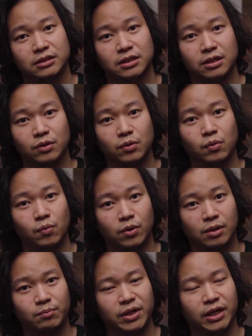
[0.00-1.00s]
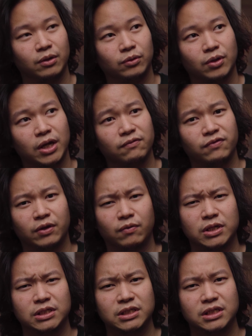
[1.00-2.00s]
cenderung warm dan untuk high
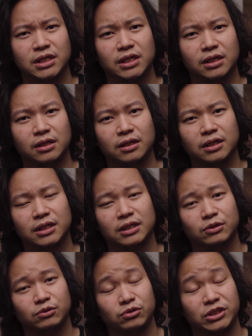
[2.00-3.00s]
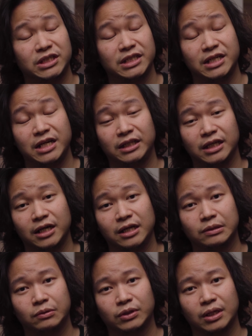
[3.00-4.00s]
frekuensinya uh, eh, sisi detailnya
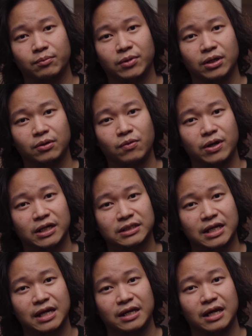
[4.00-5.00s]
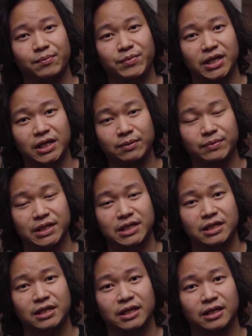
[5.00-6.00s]
terutama gue ngerasa agak minim
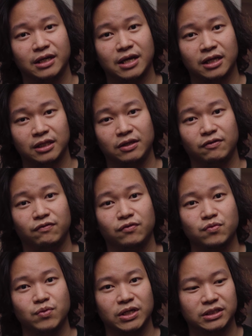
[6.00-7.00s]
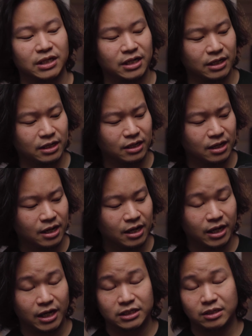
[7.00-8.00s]
di Active 2 sedangkan
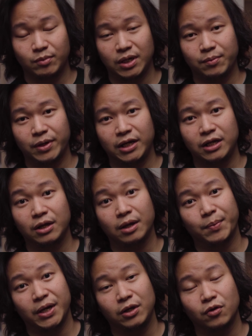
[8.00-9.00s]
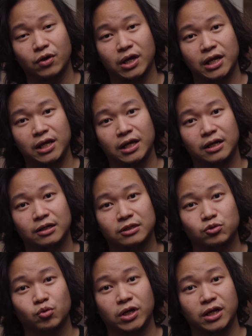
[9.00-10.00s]
S55 ini apalagi kalau kalian
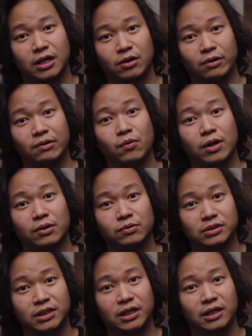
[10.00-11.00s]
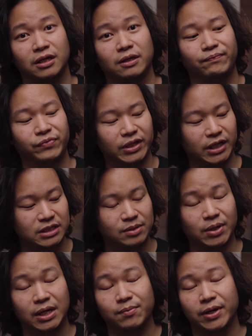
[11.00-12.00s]
suka dengan lagu-lagu akustik ya
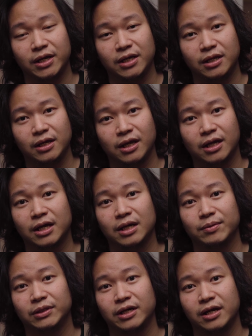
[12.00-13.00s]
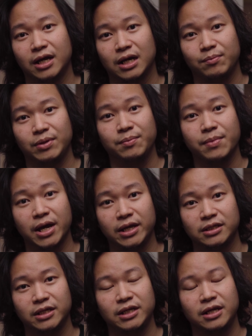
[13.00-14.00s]
S55 ini akan terdengar lebih
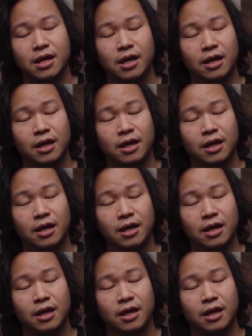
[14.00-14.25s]
baik jadi